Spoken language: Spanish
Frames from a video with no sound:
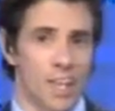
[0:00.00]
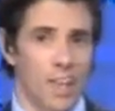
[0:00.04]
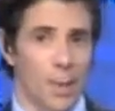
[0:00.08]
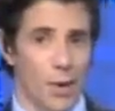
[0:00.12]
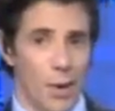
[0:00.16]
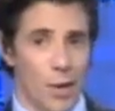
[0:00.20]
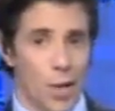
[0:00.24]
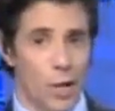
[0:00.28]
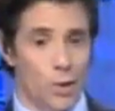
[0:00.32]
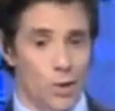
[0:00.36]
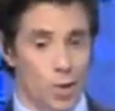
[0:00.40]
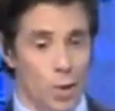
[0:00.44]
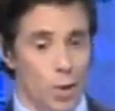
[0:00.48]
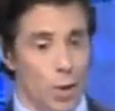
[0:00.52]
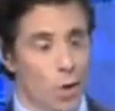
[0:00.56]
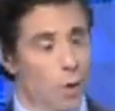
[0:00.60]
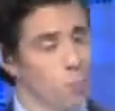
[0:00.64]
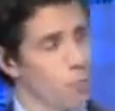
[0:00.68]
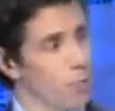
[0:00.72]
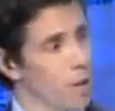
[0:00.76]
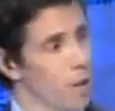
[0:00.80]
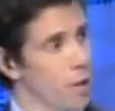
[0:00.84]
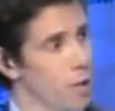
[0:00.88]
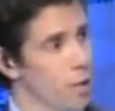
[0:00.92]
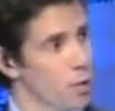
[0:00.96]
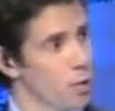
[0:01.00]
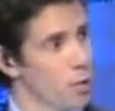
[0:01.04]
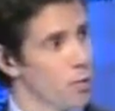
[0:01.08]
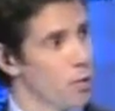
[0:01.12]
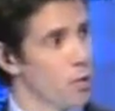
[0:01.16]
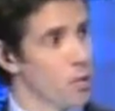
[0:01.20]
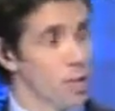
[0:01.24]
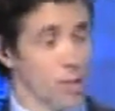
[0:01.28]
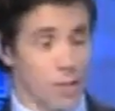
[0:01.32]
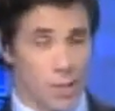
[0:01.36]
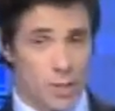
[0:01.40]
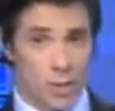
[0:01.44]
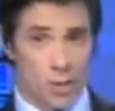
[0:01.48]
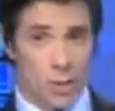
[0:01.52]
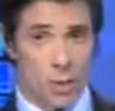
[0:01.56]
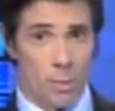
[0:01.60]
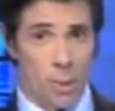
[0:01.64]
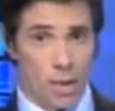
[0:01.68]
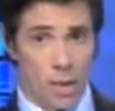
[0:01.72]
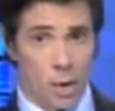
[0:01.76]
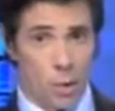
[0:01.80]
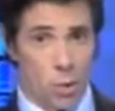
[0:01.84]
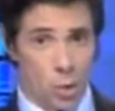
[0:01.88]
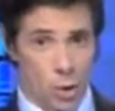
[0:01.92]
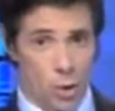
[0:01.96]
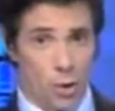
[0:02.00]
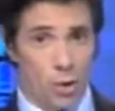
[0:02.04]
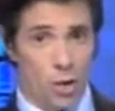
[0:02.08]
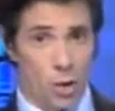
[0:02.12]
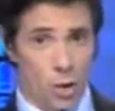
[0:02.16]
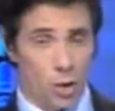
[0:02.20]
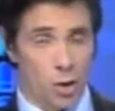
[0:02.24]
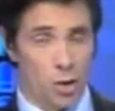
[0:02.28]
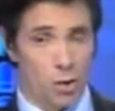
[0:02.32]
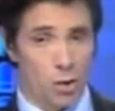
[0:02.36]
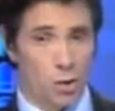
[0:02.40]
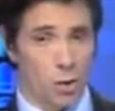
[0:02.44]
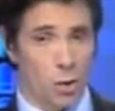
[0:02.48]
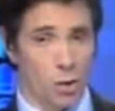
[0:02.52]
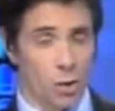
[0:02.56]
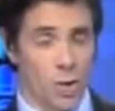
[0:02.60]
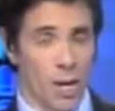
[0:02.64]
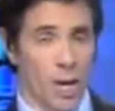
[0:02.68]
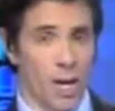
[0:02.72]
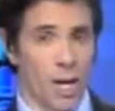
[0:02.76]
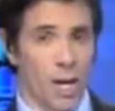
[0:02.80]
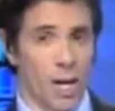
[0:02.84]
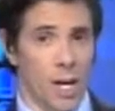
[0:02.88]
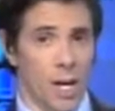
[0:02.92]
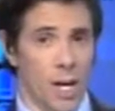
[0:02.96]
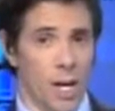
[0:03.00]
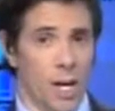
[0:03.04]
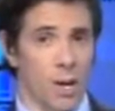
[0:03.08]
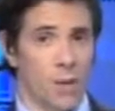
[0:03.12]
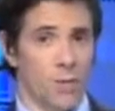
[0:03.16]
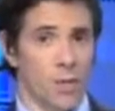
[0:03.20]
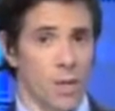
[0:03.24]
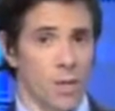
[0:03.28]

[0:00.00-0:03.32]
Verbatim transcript: Él tocó el piano, si no mal recuerdo creo que tocó una,